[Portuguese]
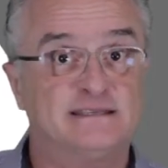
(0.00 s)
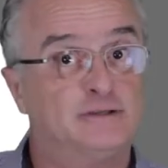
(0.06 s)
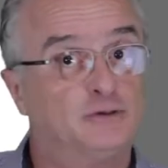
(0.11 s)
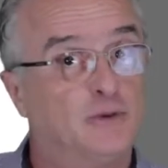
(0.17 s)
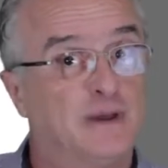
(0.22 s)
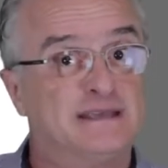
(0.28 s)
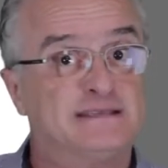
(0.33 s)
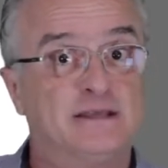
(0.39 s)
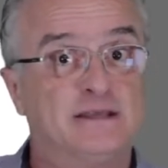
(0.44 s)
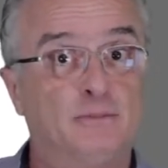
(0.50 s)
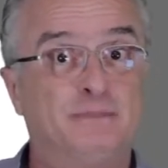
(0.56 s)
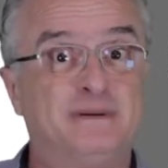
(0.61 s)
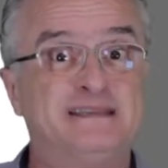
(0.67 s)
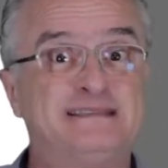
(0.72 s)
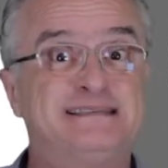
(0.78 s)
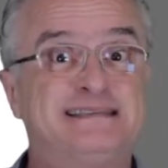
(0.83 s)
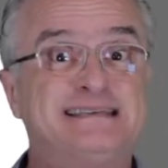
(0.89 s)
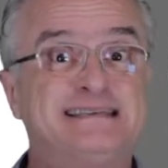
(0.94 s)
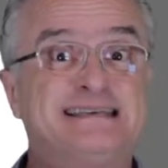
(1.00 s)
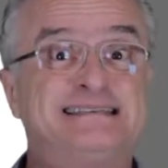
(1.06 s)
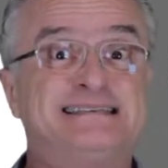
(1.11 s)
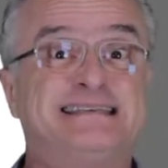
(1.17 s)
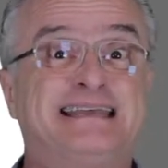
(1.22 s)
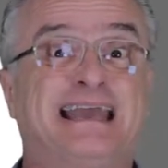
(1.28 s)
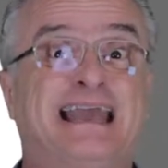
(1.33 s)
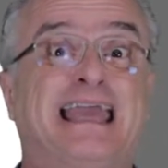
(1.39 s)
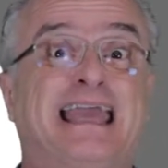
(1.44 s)
situação precisa
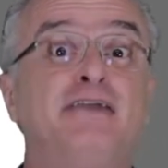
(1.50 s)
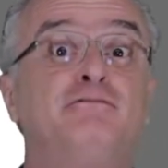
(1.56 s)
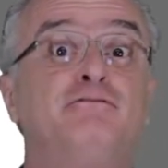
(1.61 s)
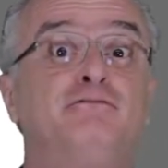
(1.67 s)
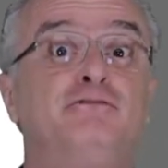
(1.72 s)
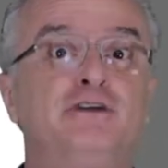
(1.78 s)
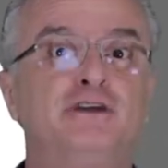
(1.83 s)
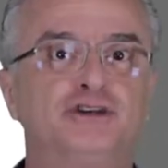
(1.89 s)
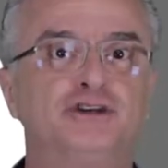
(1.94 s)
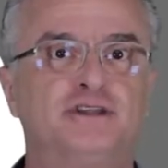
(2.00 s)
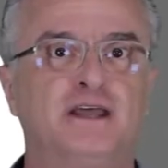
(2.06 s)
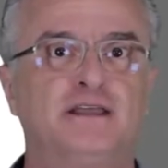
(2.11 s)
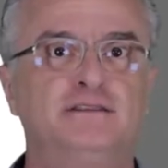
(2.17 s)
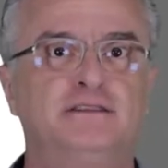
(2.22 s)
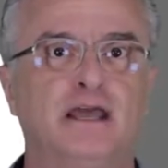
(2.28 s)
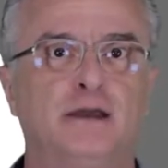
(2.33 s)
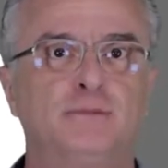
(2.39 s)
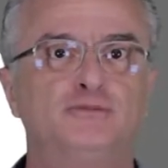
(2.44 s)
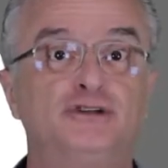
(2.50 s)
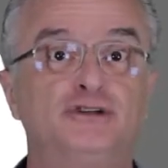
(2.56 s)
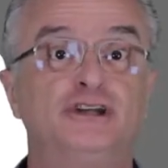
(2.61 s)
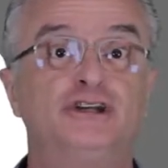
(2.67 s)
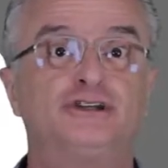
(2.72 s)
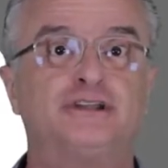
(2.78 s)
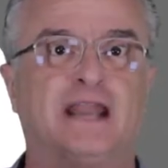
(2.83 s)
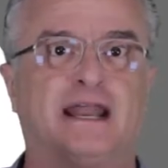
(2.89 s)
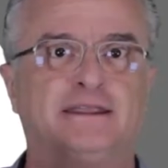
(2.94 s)
ser revista em termos de
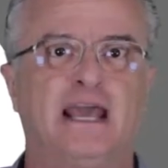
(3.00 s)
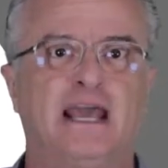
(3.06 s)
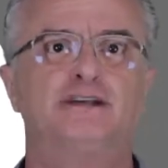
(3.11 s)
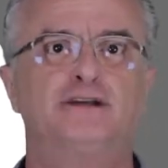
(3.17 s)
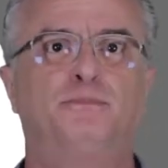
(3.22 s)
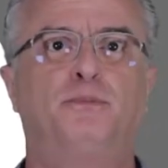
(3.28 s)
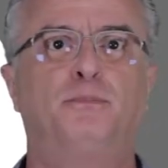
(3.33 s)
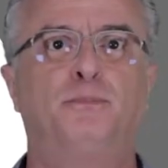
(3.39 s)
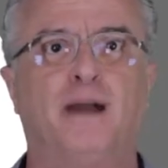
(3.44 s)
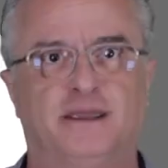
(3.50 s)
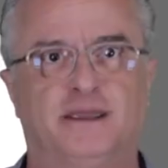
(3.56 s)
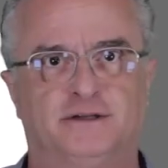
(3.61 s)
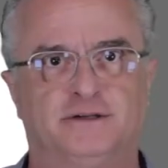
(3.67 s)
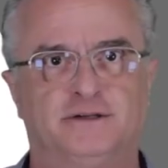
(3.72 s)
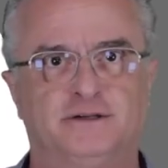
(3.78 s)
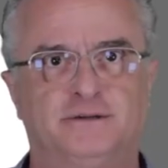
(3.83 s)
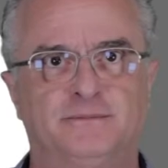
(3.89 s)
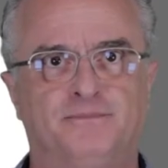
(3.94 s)
estratégia para o país.